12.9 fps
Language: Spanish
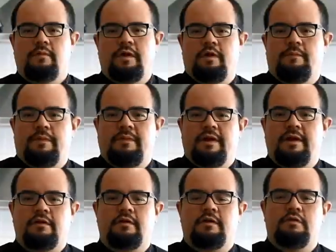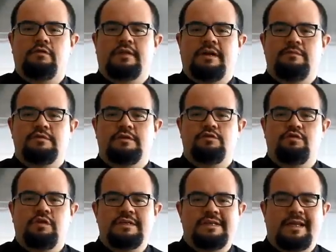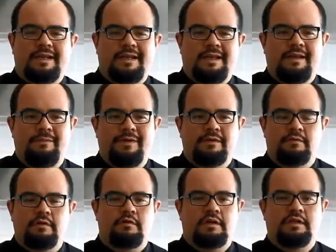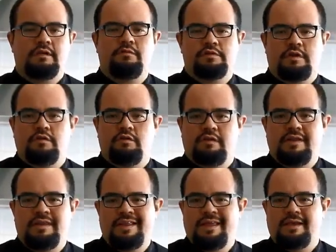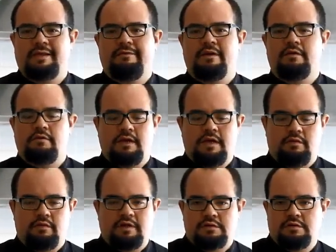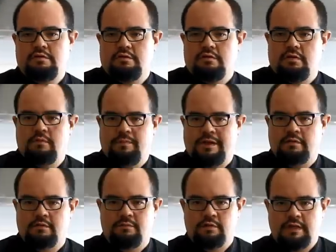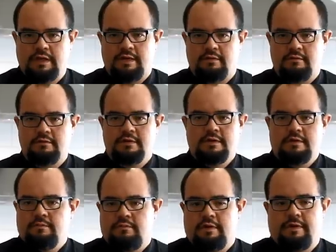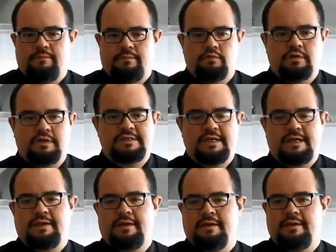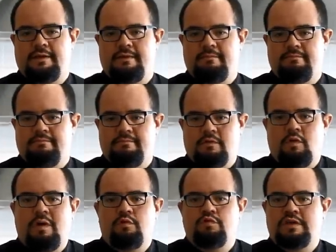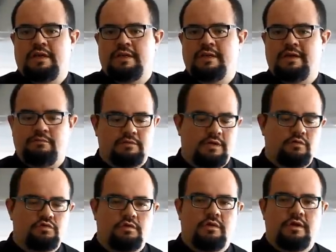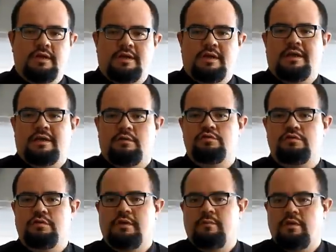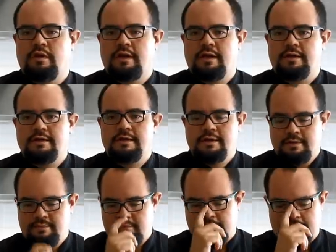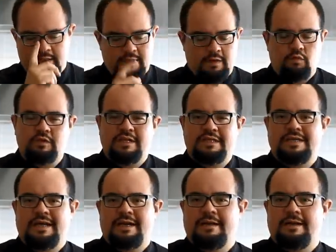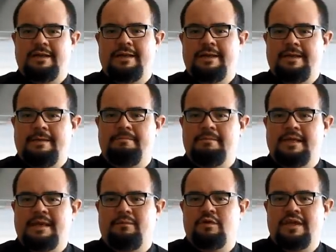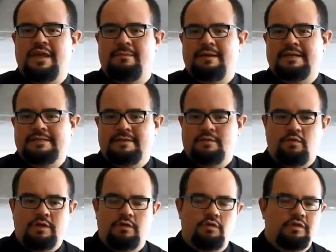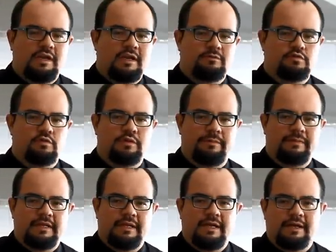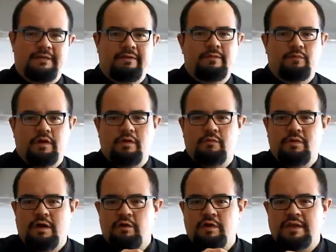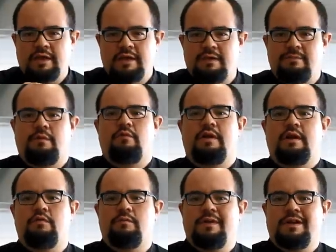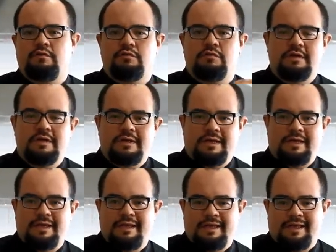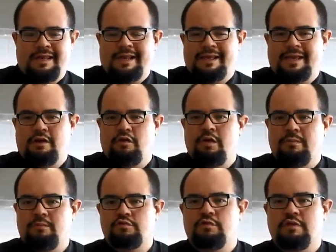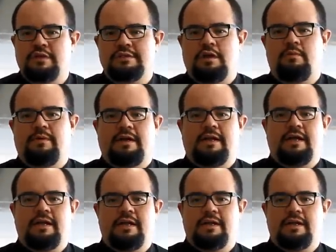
Bueno, el primer error que encontramos es utilizar elementos decorativos que no tienen nada que ver con la elaboración o con el plato como tal, Por ejemplo, utilizar em, o abusar, digamos, del uso de la reducción de Módena, ¿vale? Eh, utilizar, eh, digamos, hierbas cuando no tienen absolutamente nada que ver, poner una hojita de hierba buena en un plato eh, en el que no hemos utilizado para nada la